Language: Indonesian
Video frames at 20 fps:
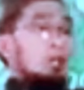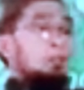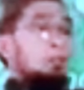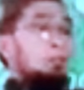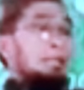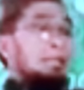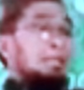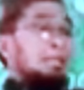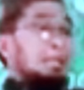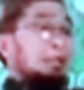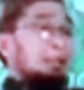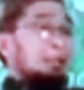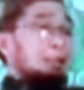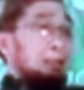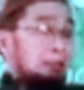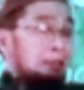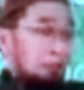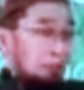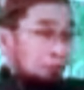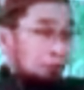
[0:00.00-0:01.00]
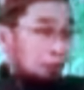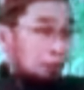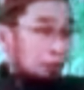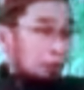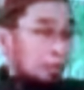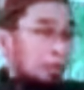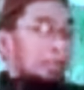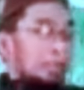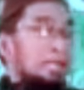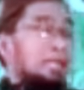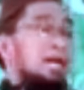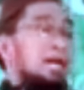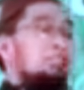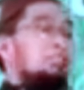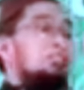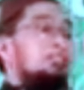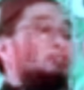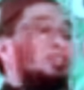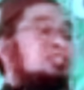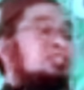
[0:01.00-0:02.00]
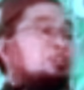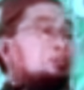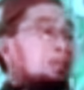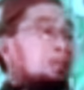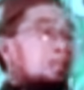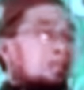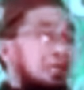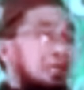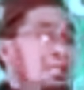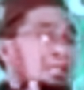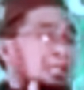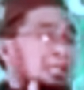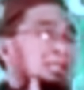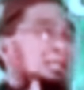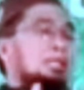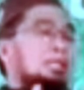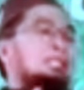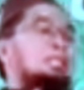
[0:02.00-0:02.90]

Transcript: saya perkenalkan kata Allah. Dengan sifat-sifat ini